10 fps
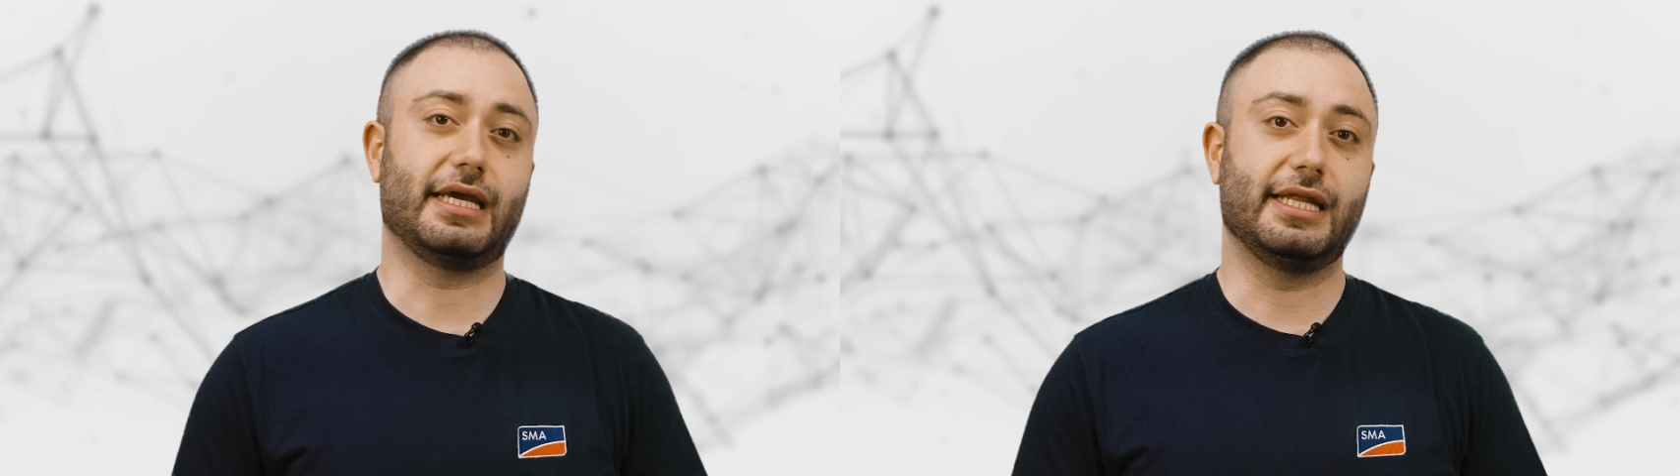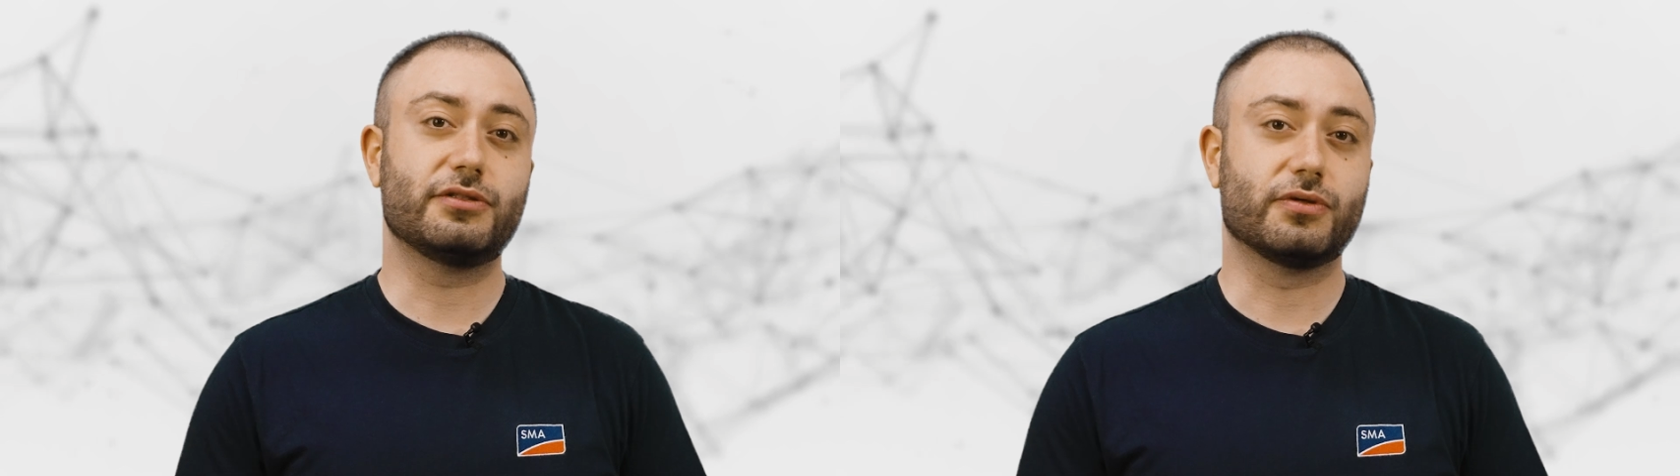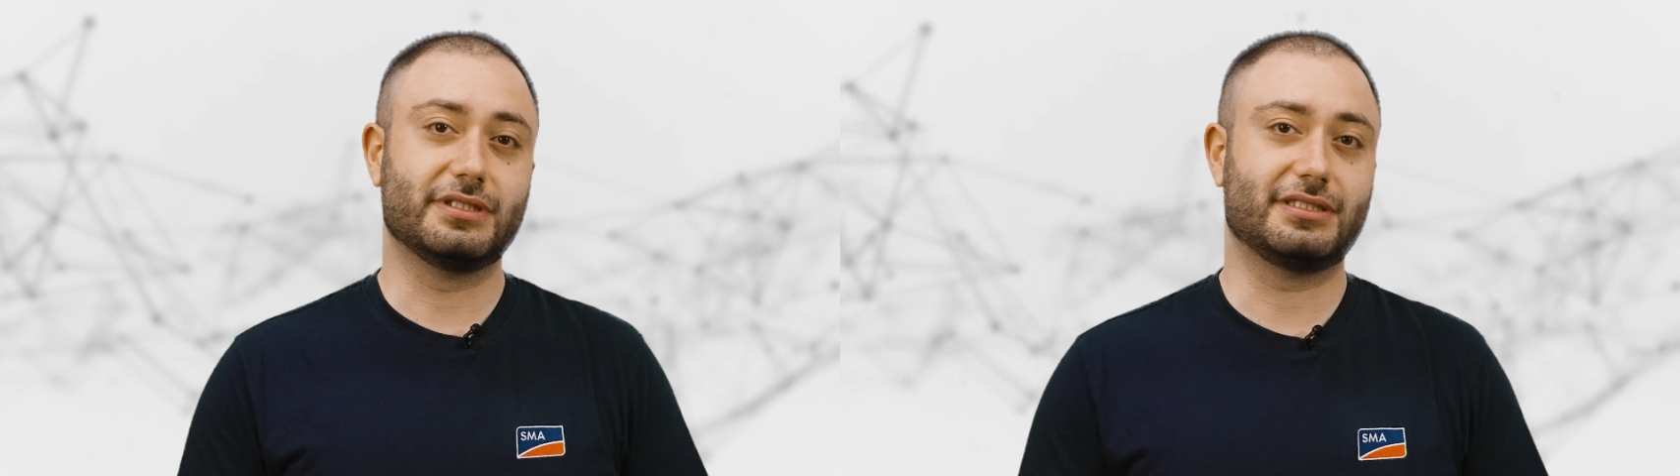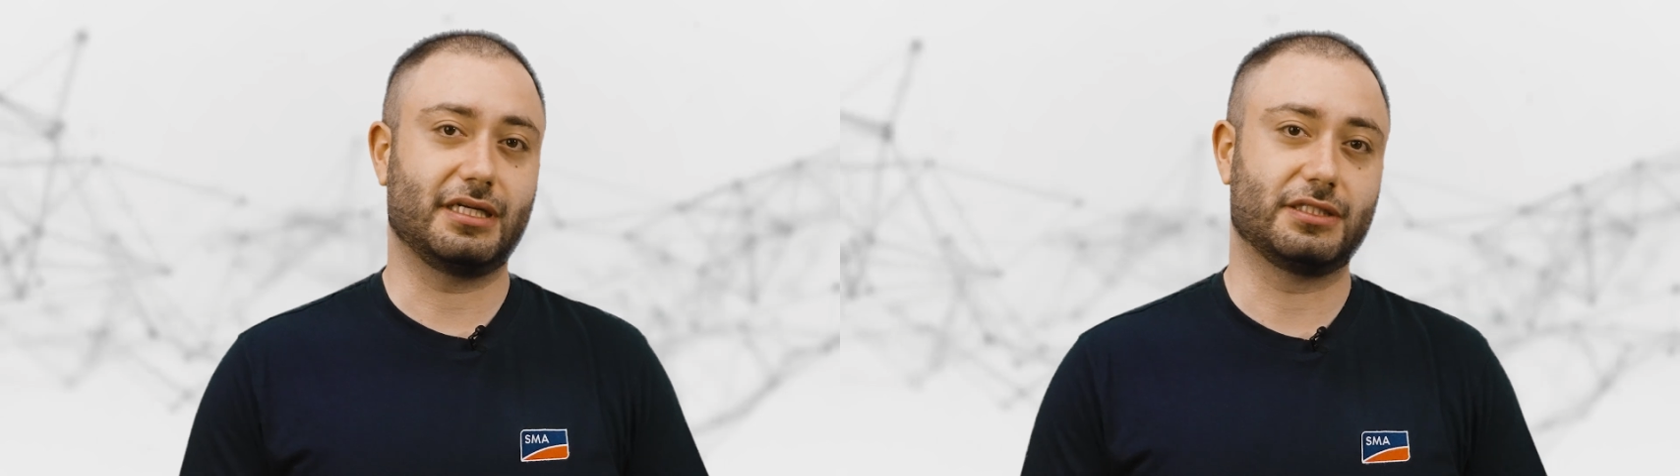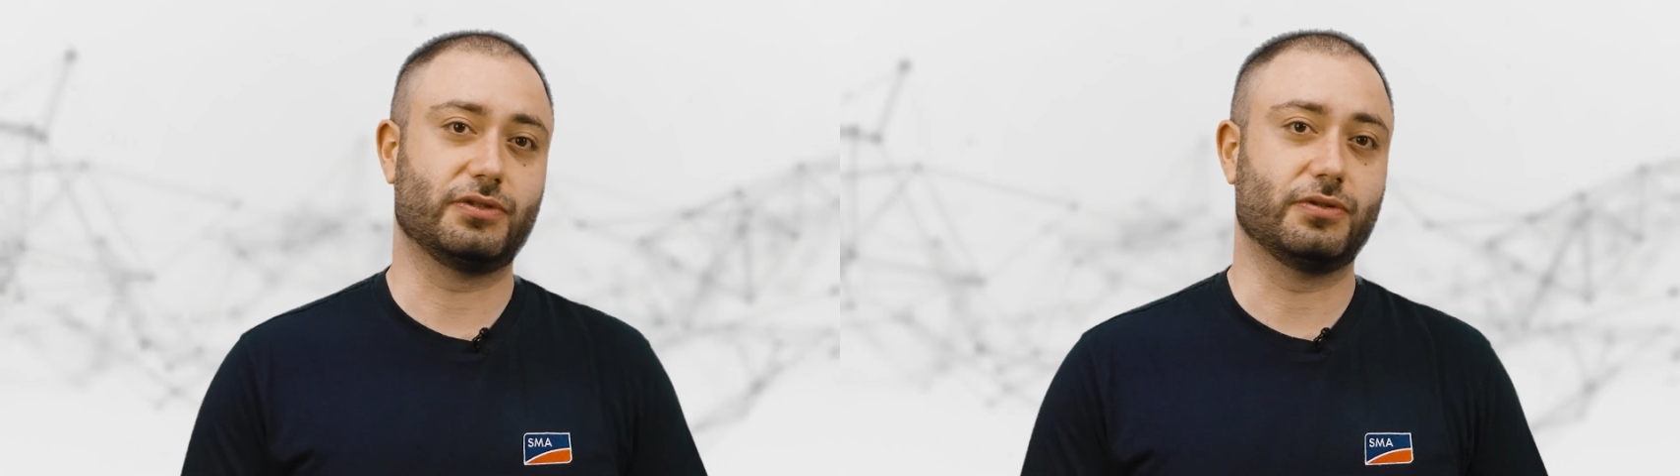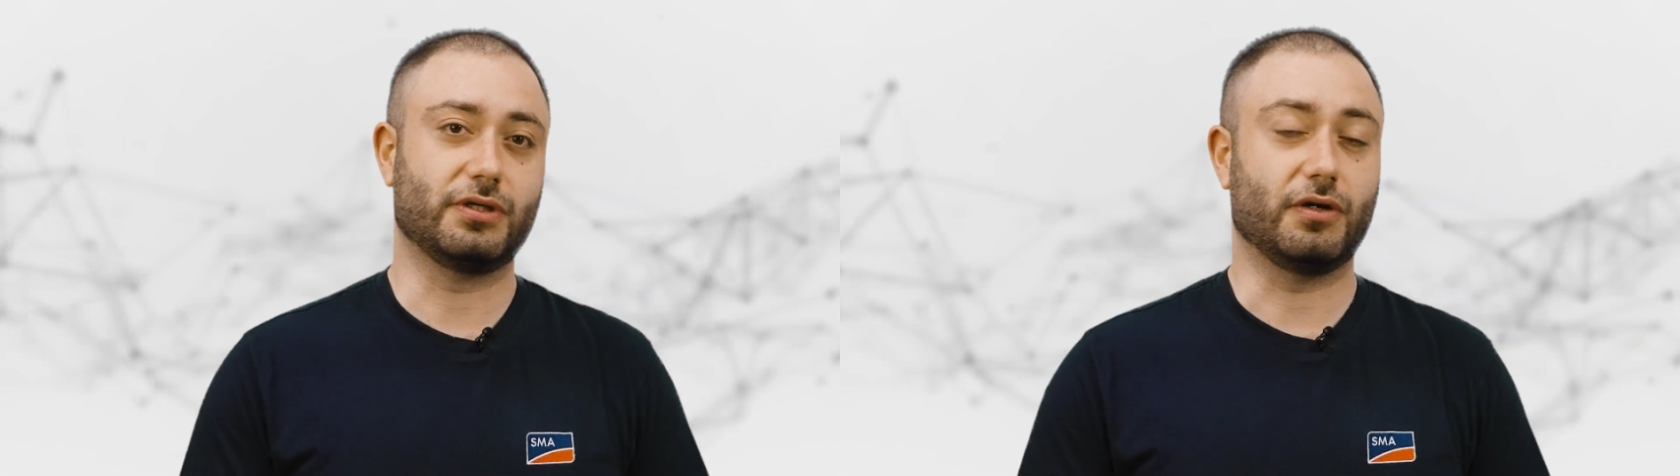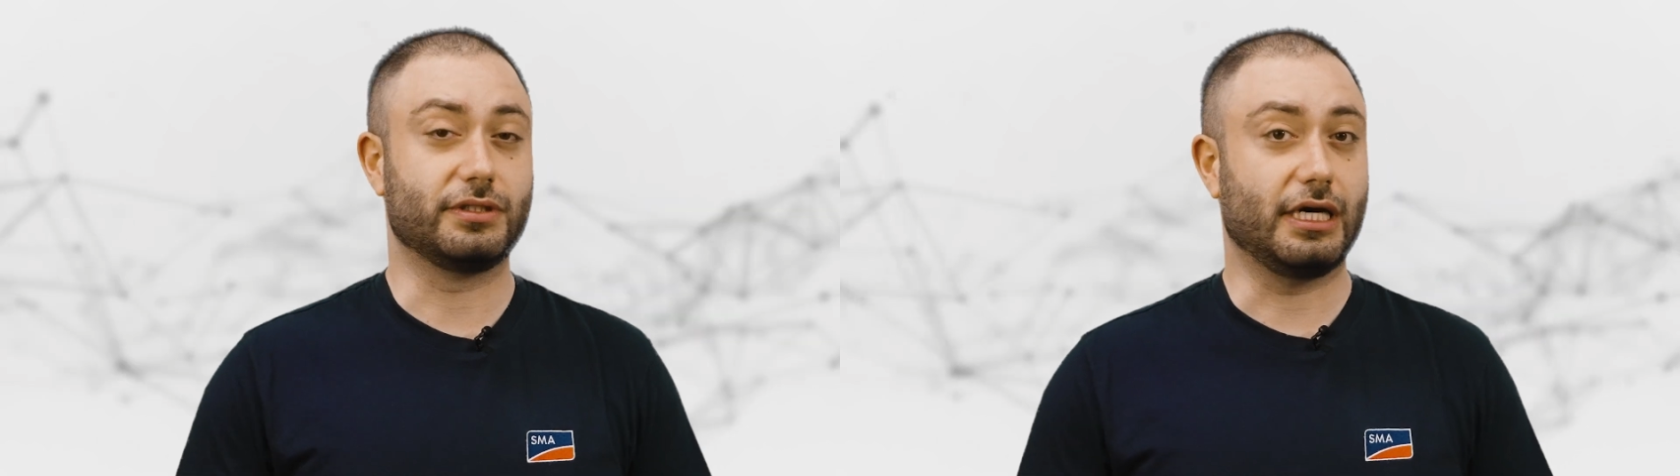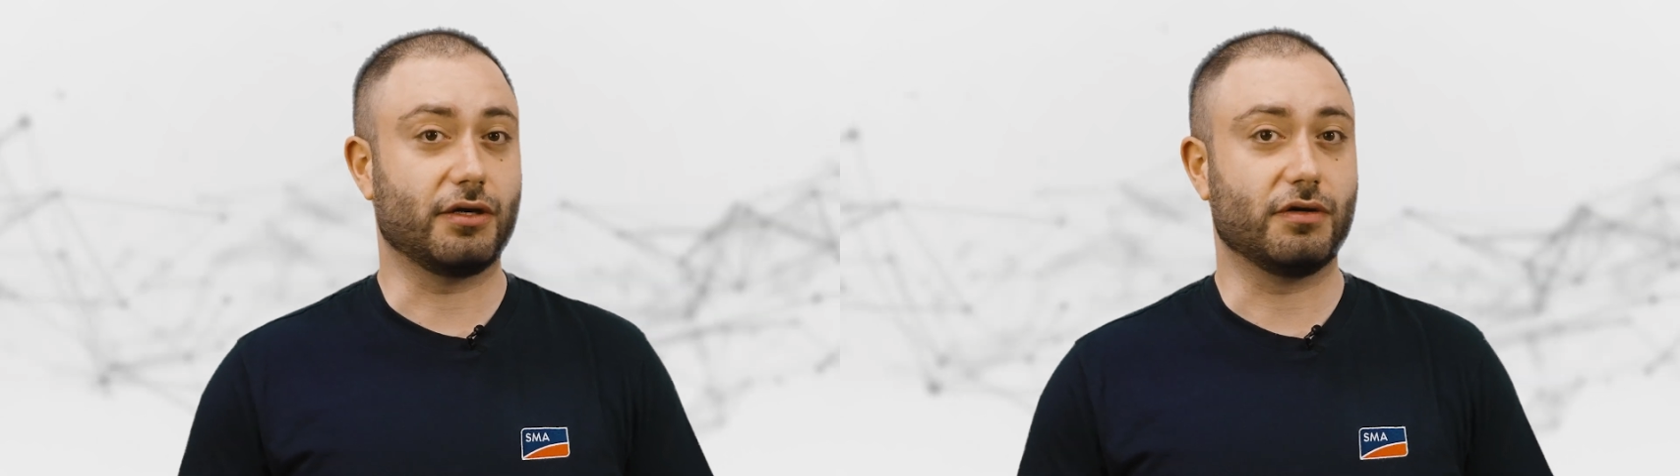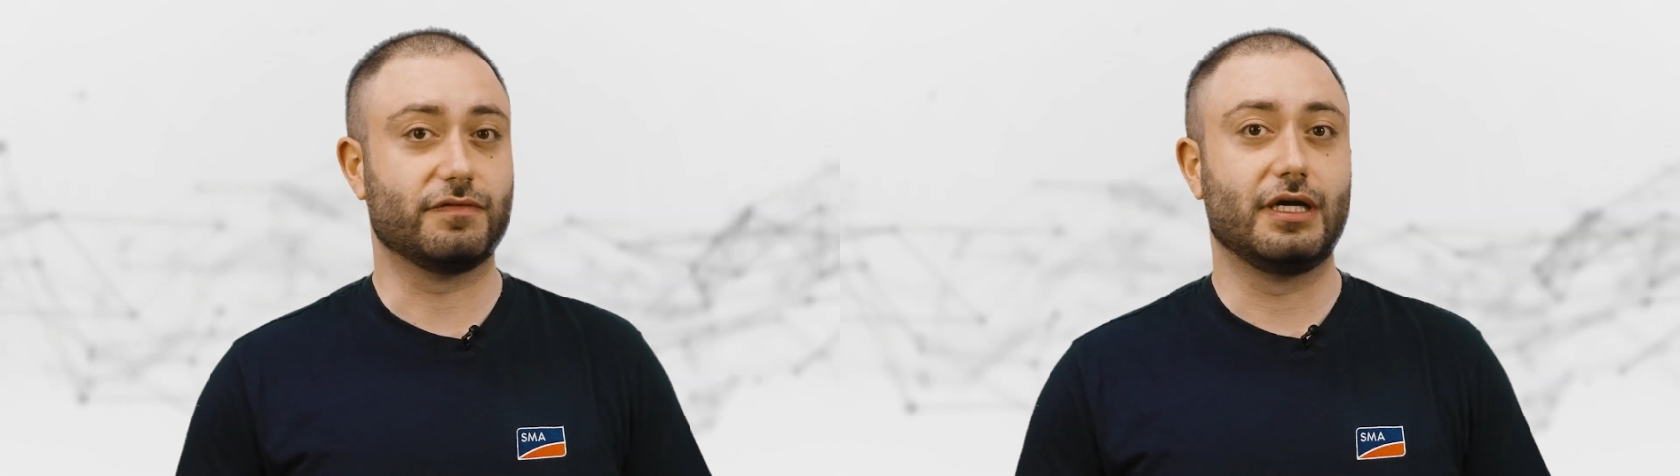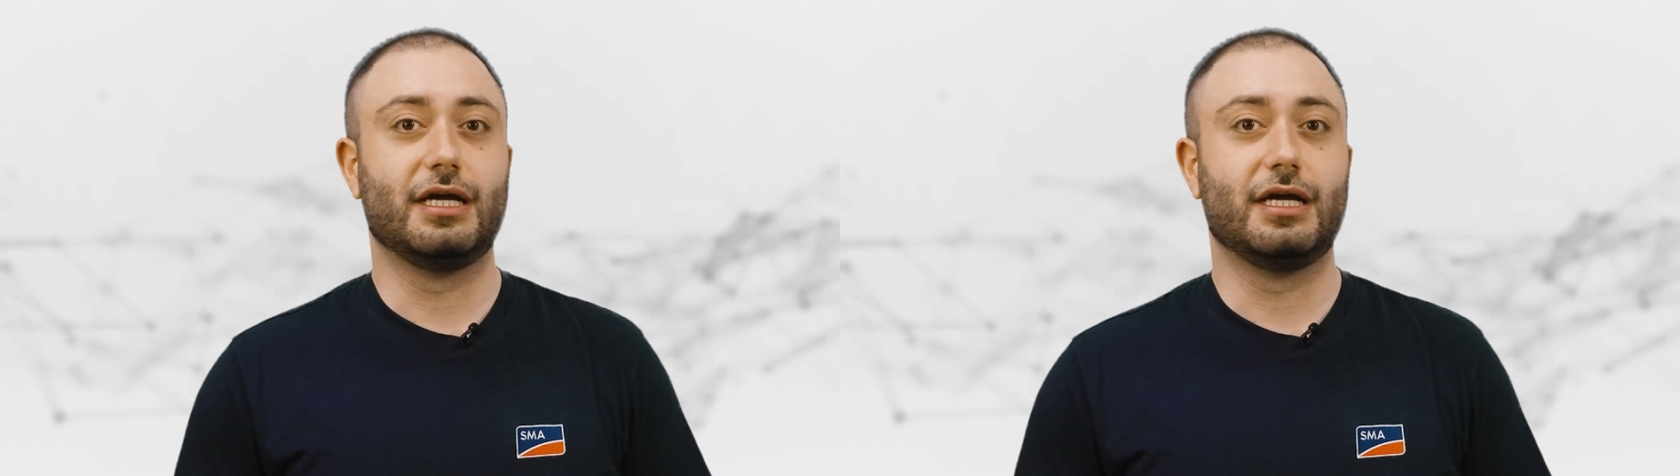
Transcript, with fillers: Elektroinstallationen auch darauf,